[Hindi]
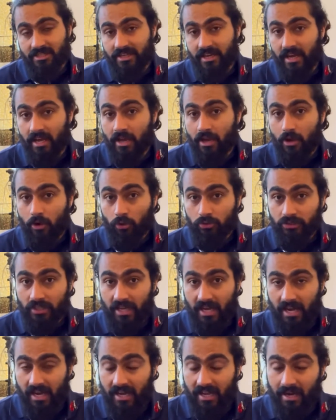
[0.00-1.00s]
है
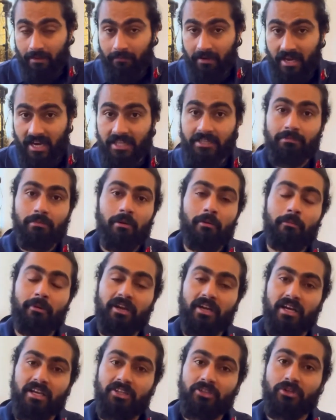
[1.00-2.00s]
उसे अगर हमने आत्मा में
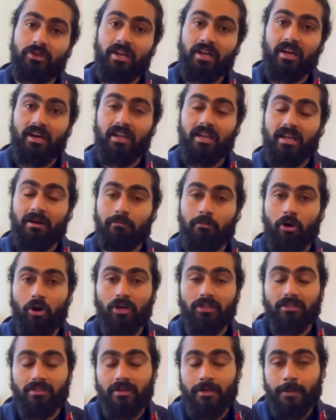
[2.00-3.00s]
बिठा ली तो निकालना
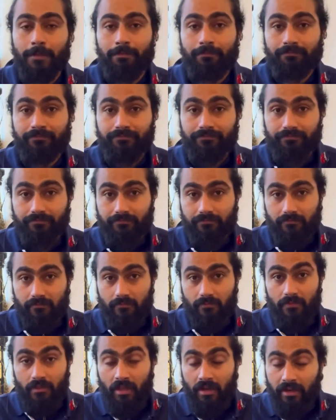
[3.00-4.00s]
बहुत
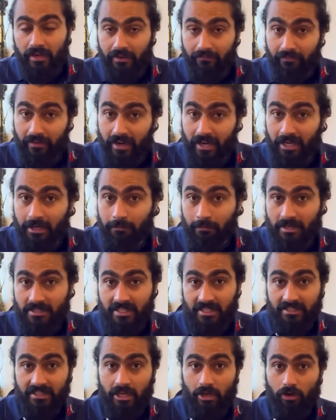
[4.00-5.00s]
डिफिकल्ट पड़
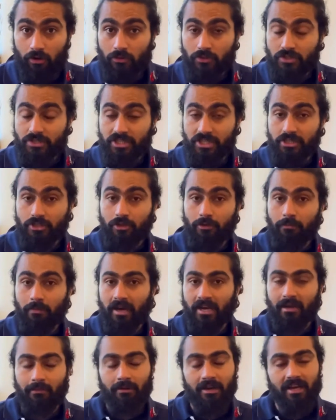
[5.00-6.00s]
जाता है और उस चीज़ को
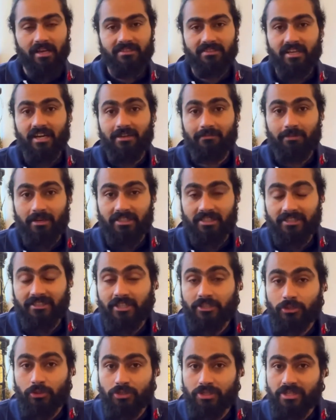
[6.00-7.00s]
पाना बड़ा आसान पड़
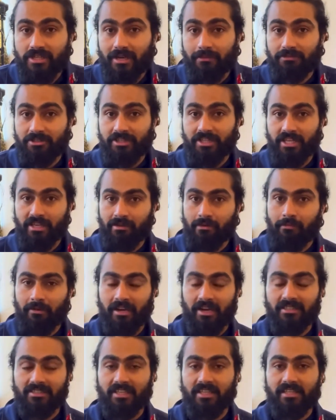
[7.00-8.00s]
जाता है जो चीज़ आप जिंदगी में
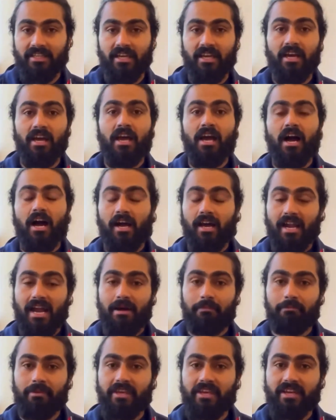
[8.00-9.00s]
पाना चाहते हैं अगर
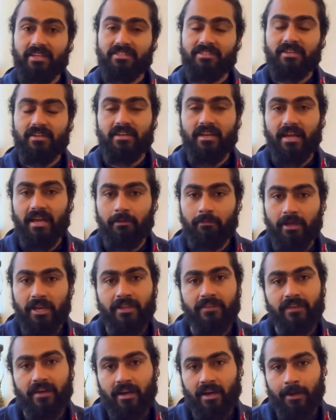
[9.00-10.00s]
आप भी यंगस्टर हैं
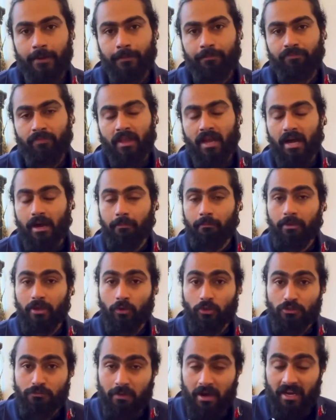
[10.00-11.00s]
मेरी तरह आप
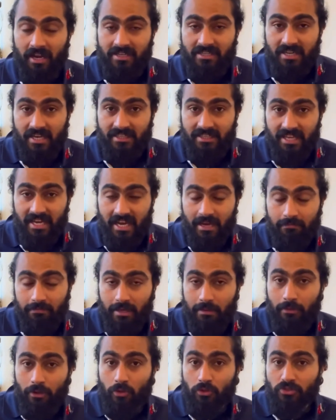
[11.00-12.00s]
भी कुछ पाना चाहते हैं
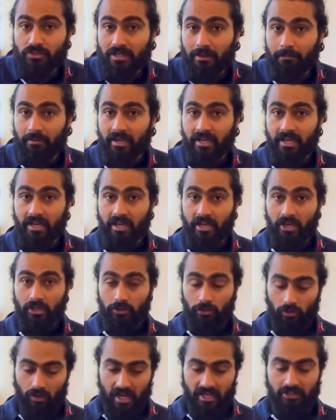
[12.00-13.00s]
आपकी भी कुछ सपने
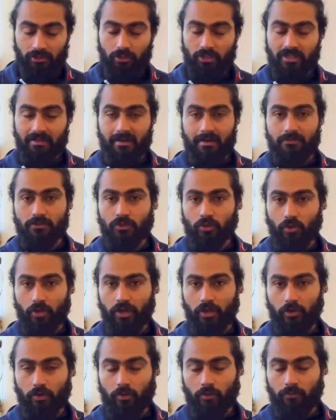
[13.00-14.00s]
हैं तो रात को जब आप सो
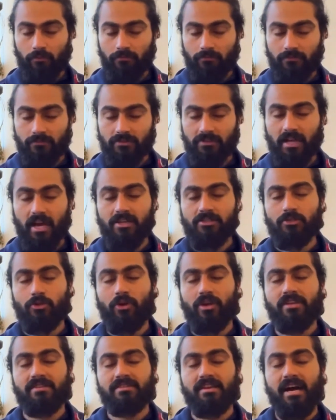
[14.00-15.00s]
रहे हो सांसों
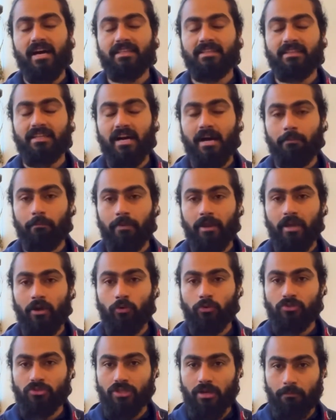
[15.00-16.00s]
के साथ अपने
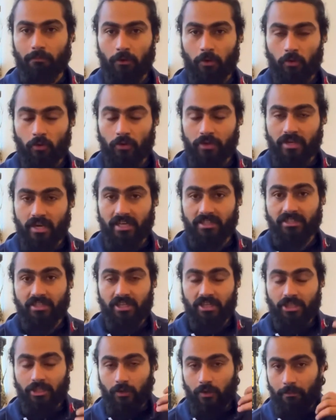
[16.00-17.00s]
उन सपनों को याद
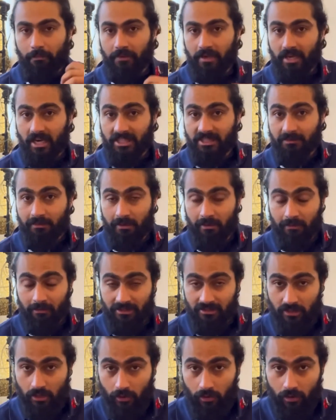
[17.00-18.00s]
करते हुए अपनी आत्मा में
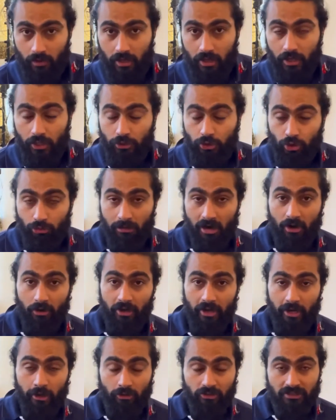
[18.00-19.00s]
बसाओ सुबह
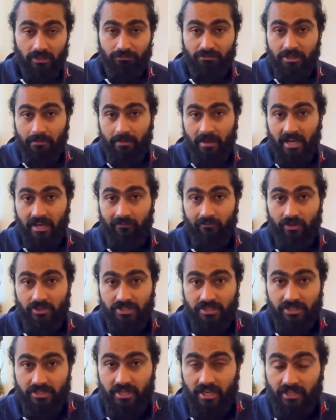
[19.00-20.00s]
उठ रहे हो सबसे पहले वह
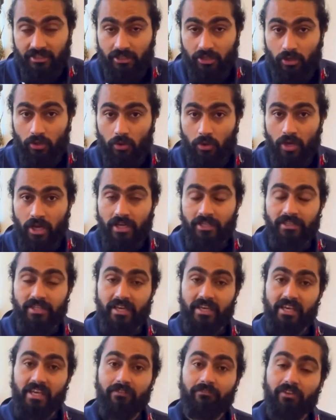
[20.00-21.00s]
चीज़ याद करो
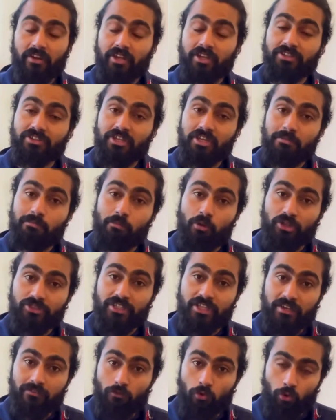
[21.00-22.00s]
देखिए फिर कितनी
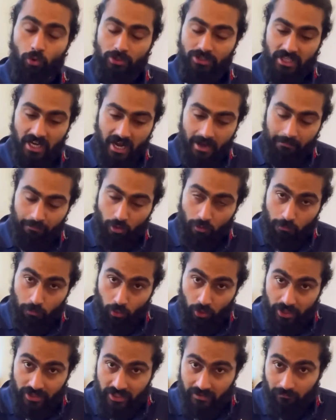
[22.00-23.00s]
पॉजिटिव ऊर्जा आपको
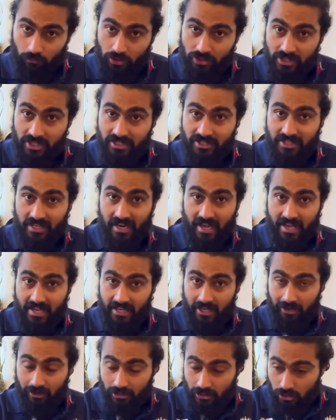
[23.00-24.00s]
पूरे दिन वो चीज़
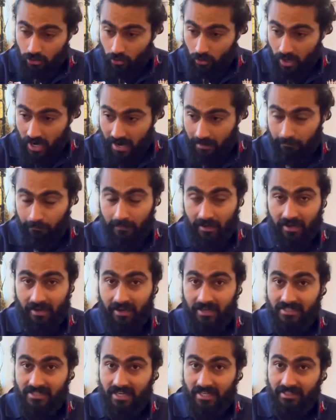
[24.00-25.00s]
चलाएगी और जो आप
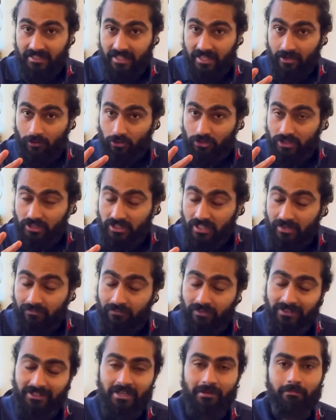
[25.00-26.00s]
करना चाहते हैं उसकी
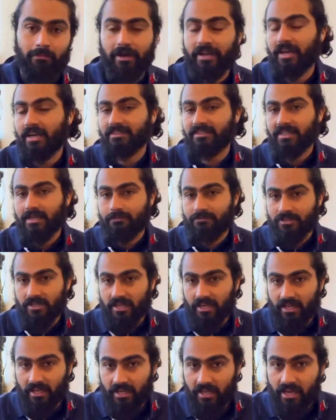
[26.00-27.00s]
तरफ कितने बढ़िया से आप
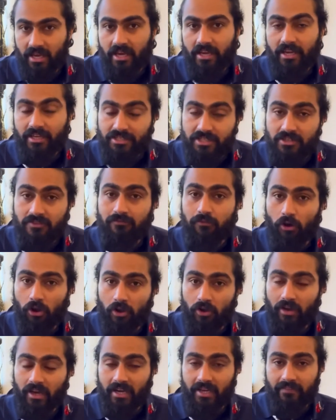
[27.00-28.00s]
चलेंगे ये चीज़
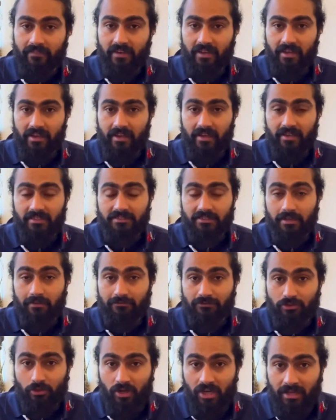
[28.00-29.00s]
फॉलो करके देखिएगा
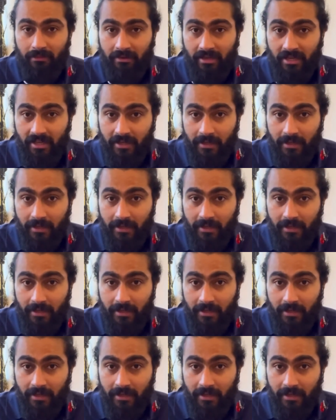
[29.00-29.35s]
सिर्फ सुनने में